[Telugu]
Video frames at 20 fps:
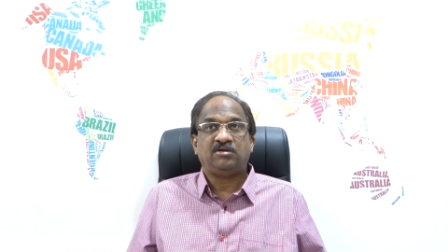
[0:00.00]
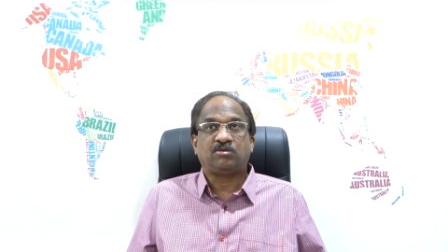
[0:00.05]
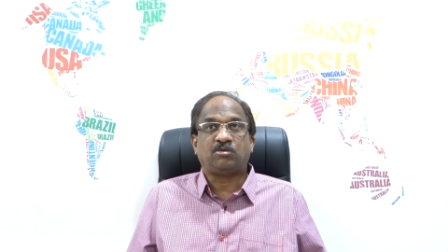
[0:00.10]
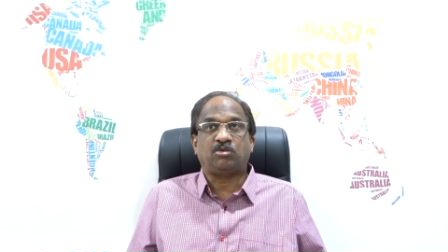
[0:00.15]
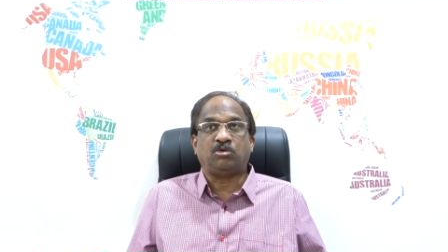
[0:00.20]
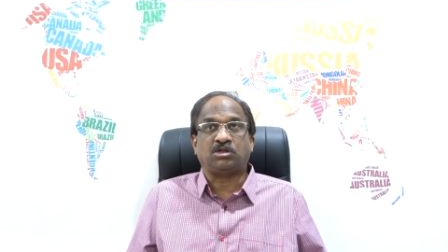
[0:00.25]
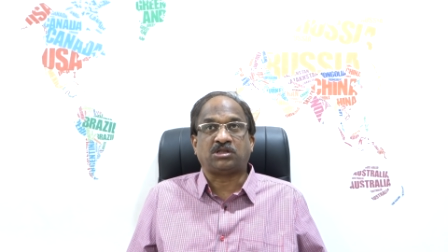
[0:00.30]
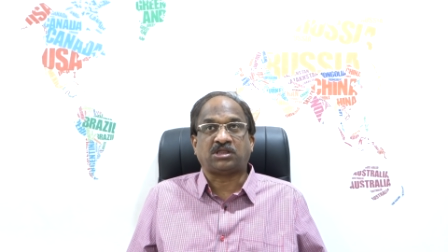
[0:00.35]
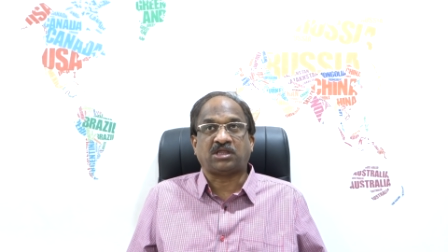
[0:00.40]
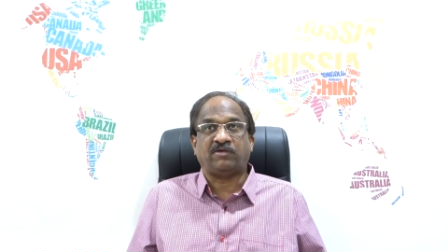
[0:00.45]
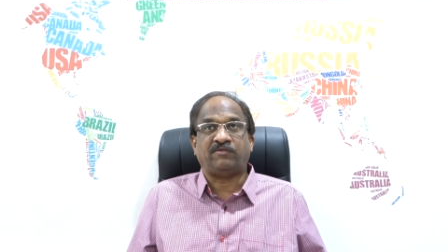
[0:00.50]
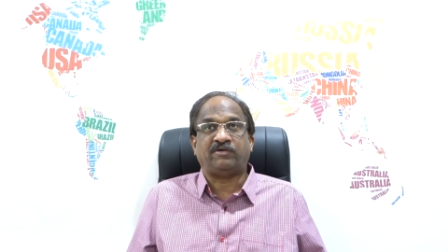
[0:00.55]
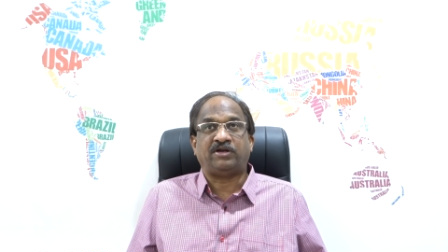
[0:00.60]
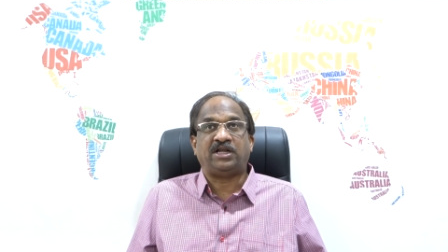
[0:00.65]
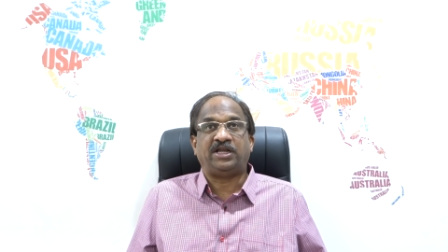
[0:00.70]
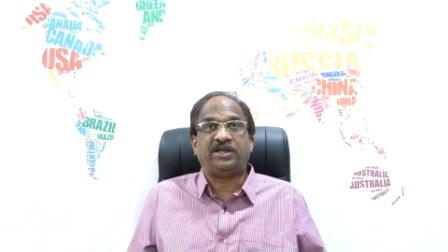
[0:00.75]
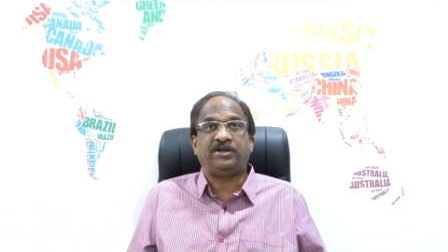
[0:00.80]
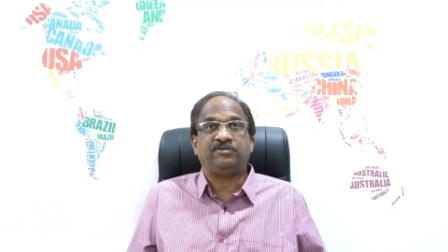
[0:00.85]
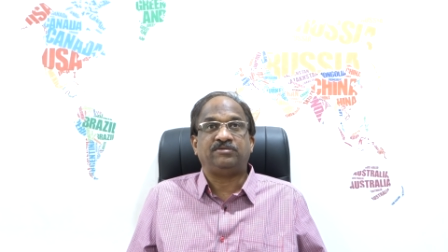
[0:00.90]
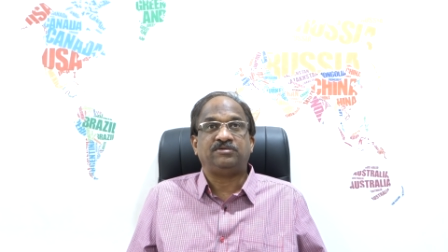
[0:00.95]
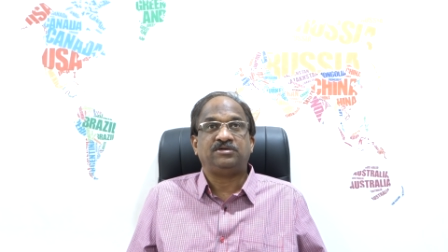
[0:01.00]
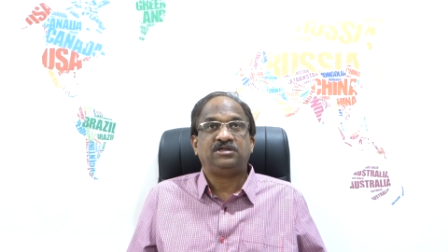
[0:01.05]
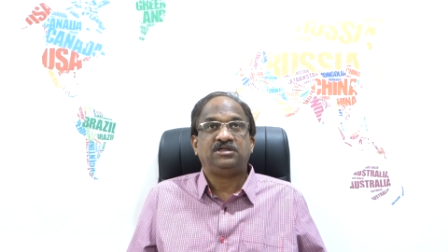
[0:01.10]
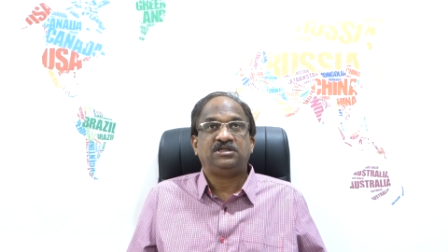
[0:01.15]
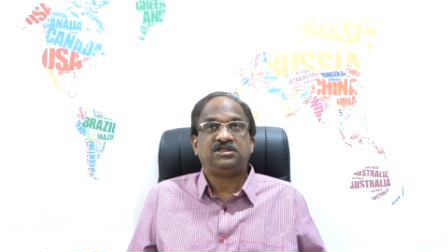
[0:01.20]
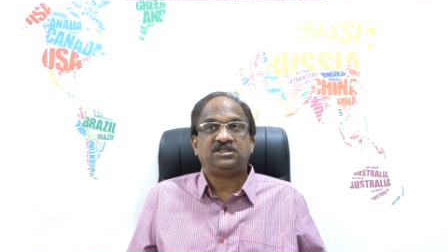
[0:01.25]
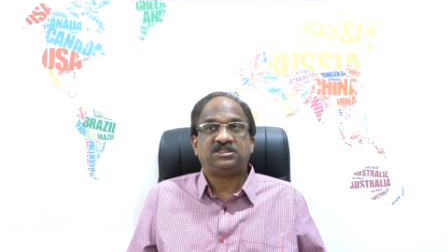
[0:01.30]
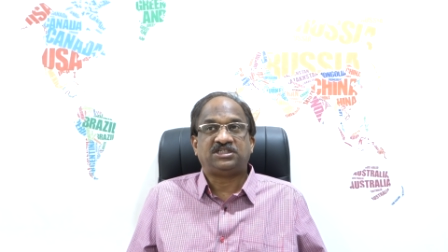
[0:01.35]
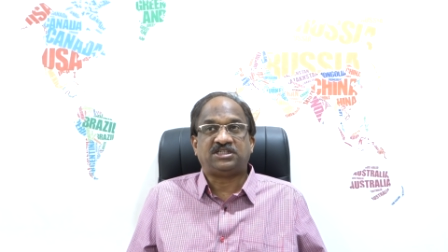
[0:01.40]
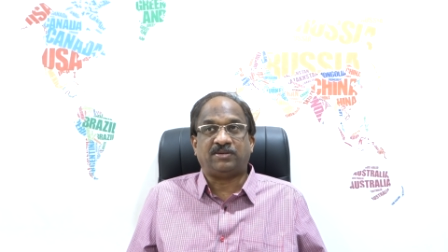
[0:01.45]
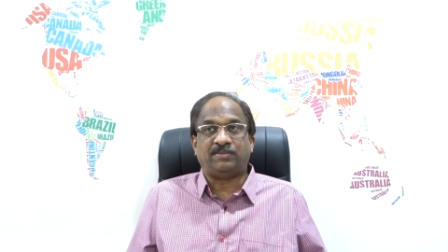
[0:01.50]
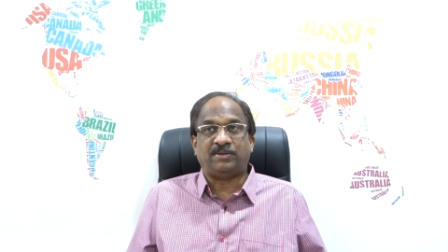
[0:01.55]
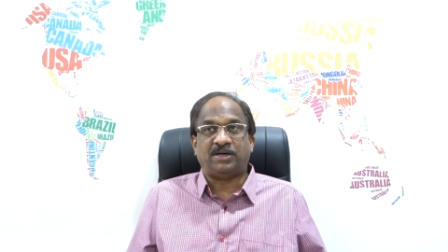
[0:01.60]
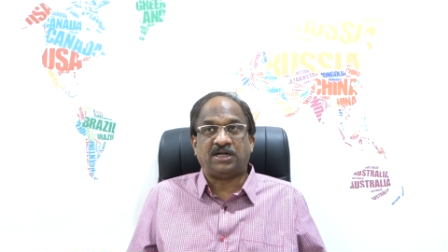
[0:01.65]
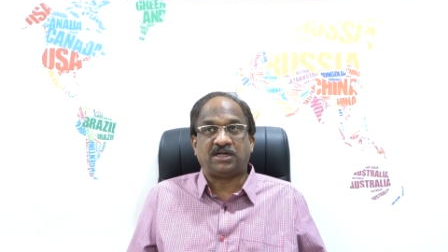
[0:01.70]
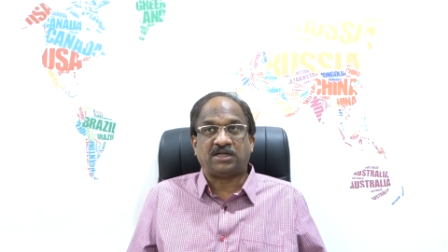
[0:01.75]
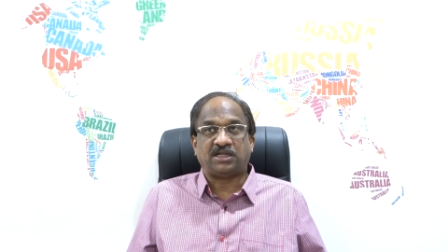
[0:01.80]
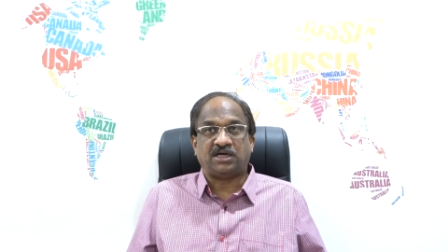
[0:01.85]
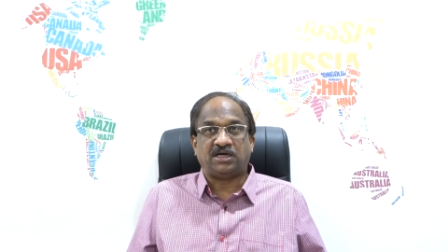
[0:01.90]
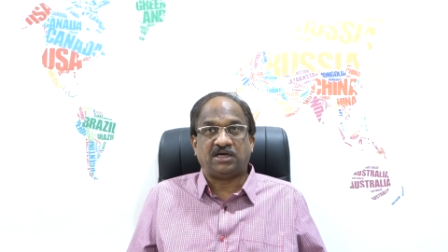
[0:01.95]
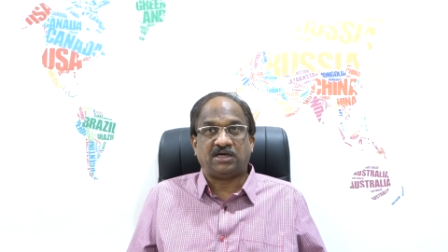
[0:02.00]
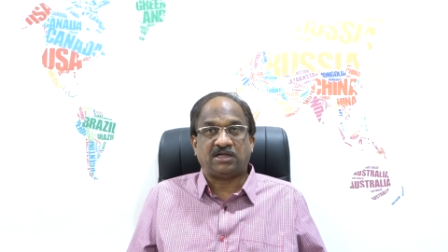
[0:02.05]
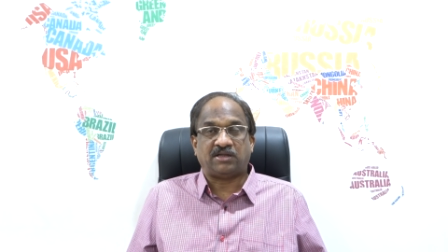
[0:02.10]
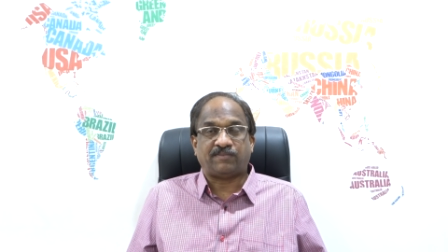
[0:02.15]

కోసేవాడు లేడు టమాటా